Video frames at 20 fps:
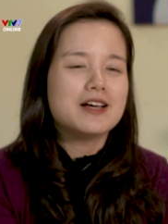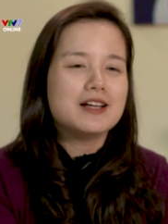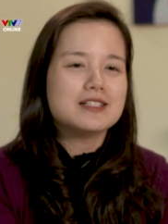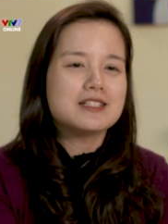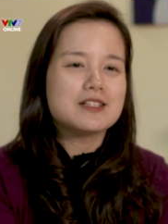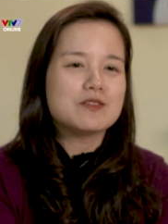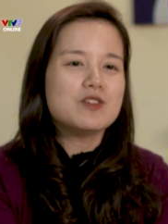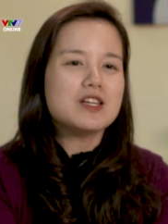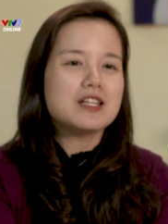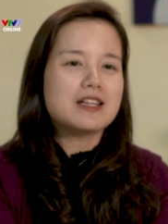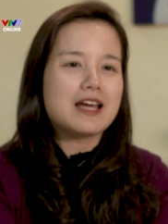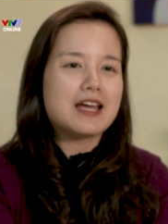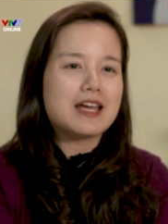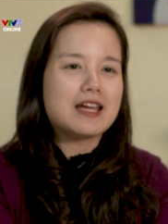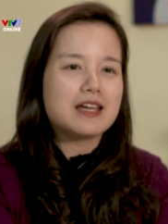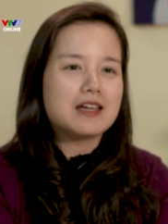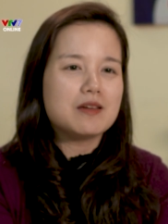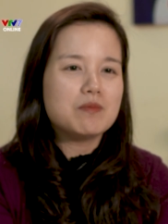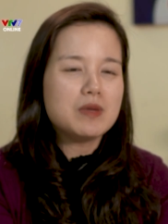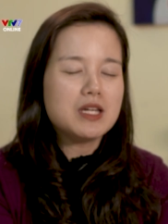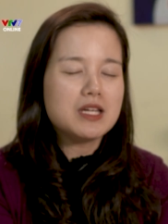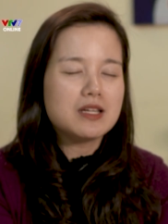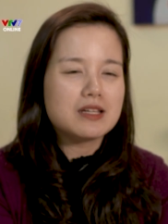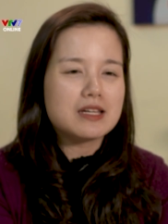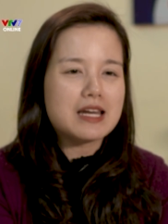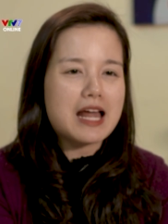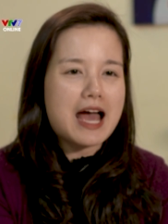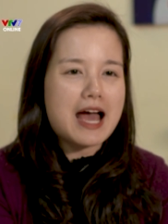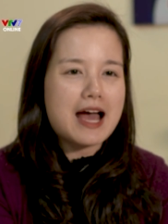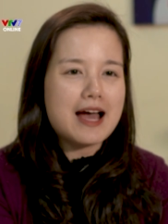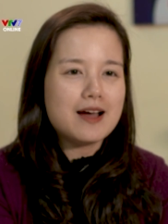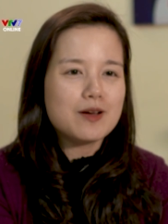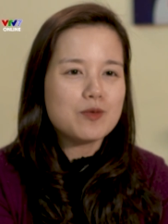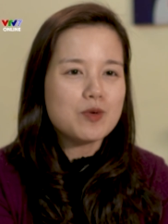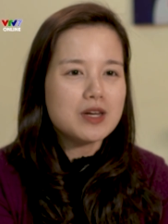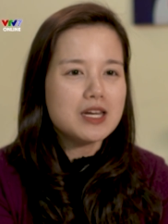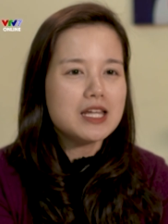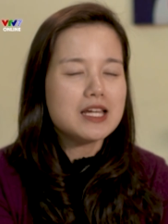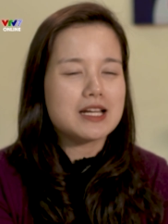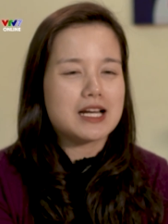chính vì thế mình đã
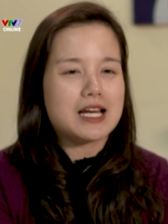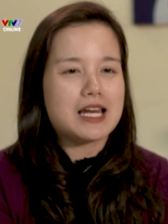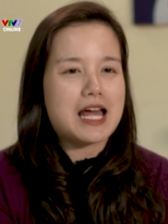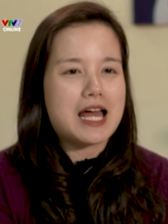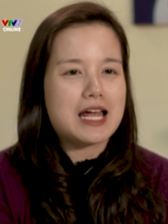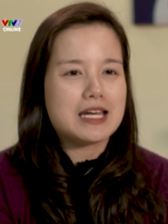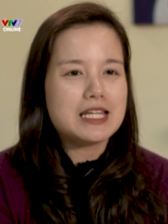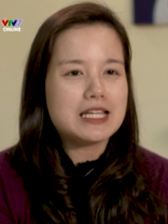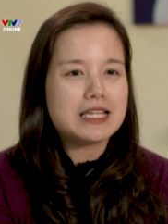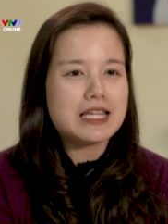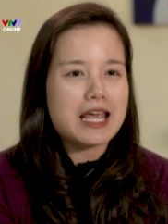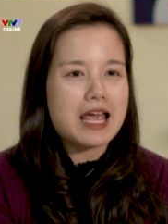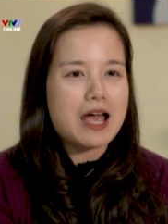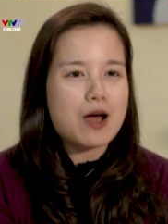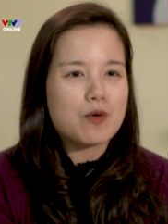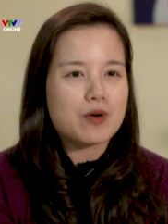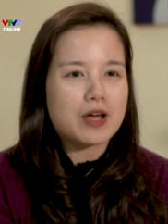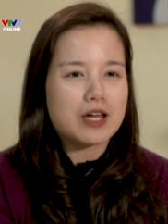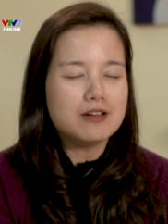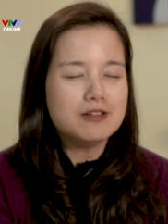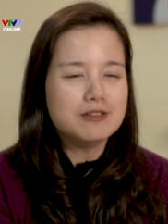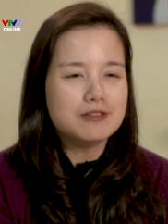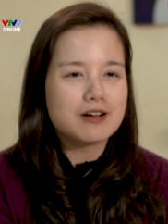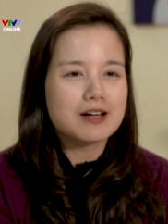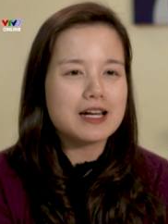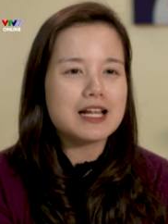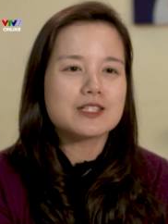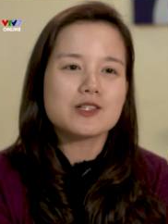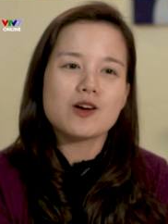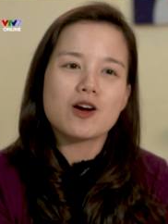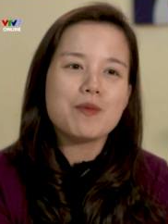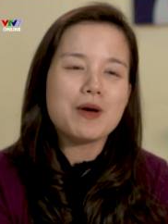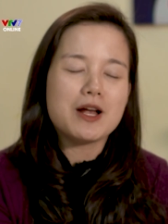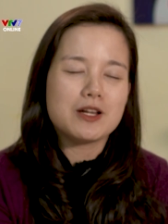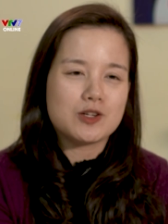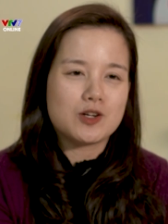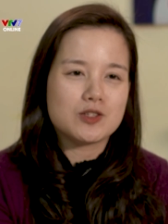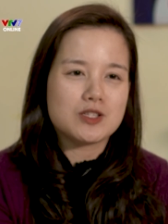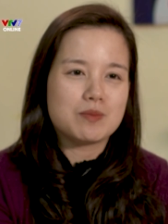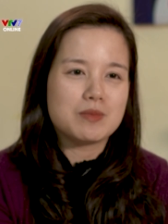quyết định là đi theo cái hướng là cho các
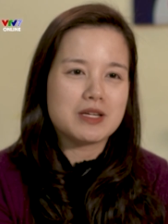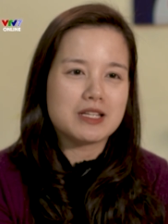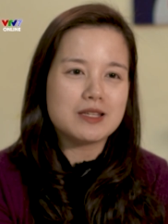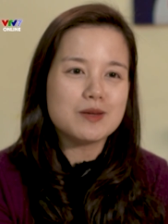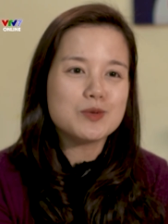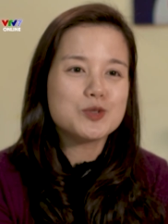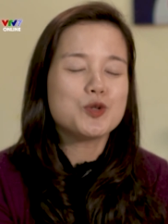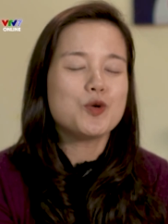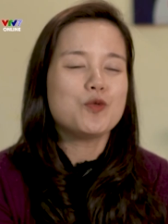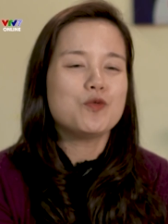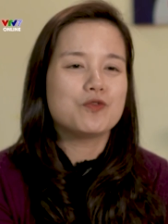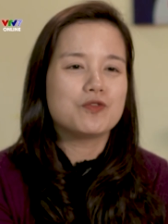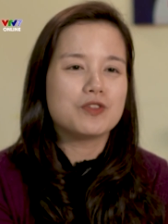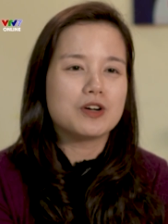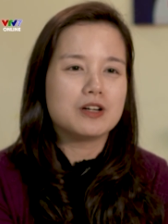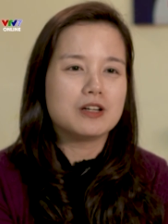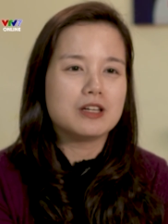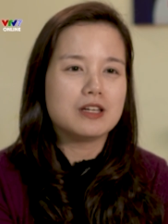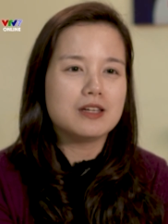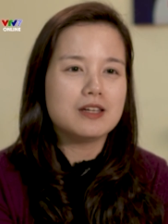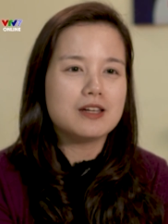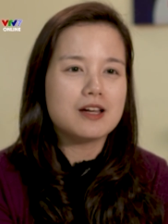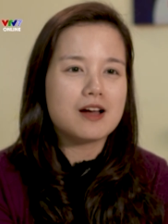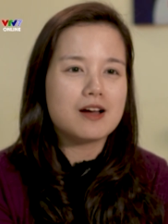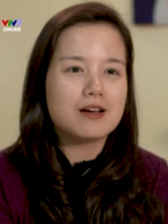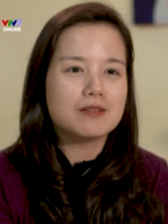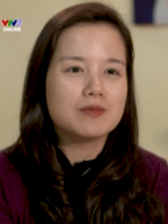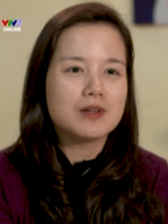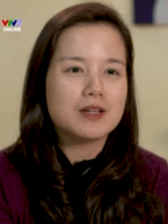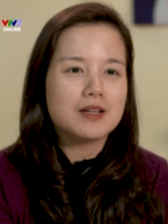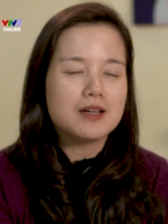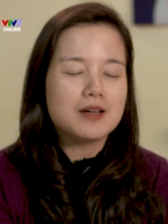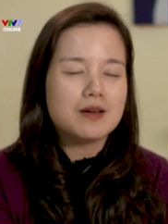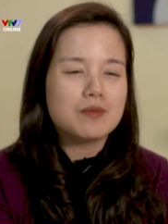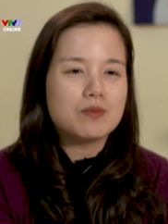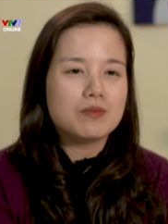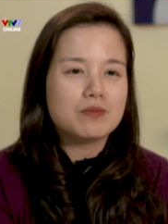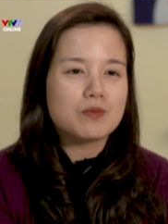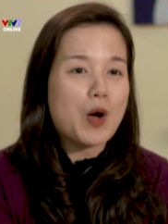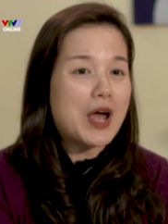bạn nhỏ nhà mình tiếp xúc với ờ,
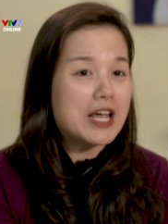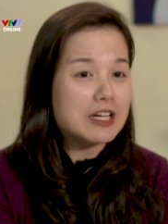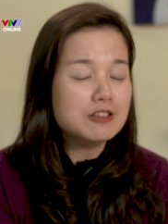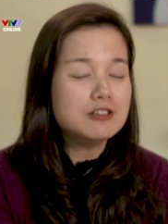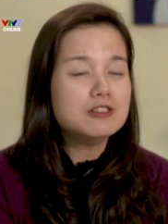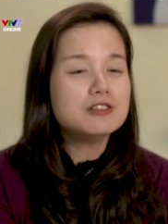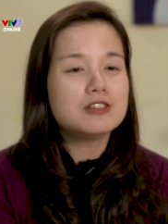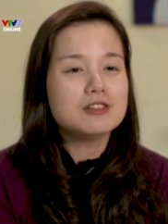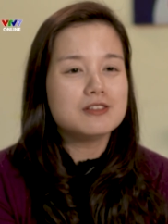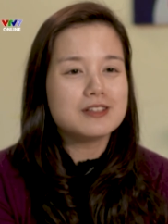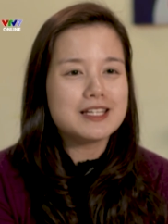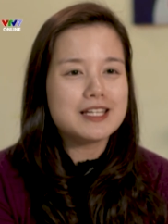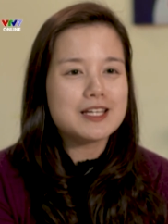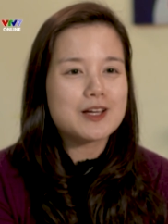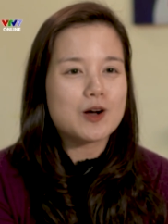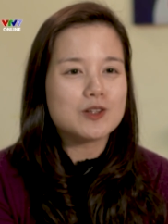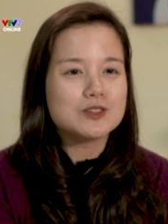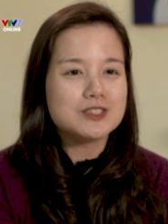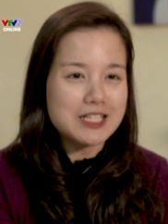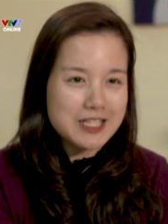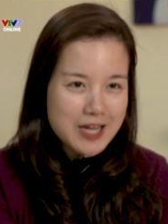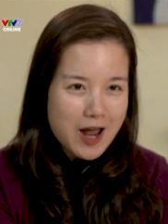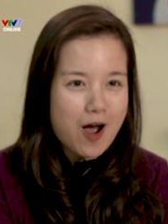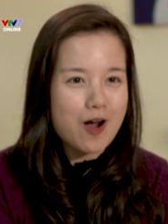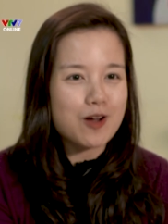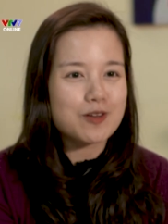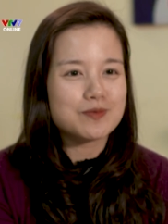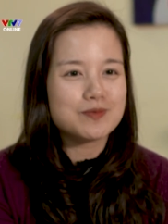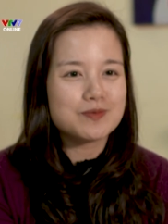ngoại ngữ từ khi còn rất nhỏ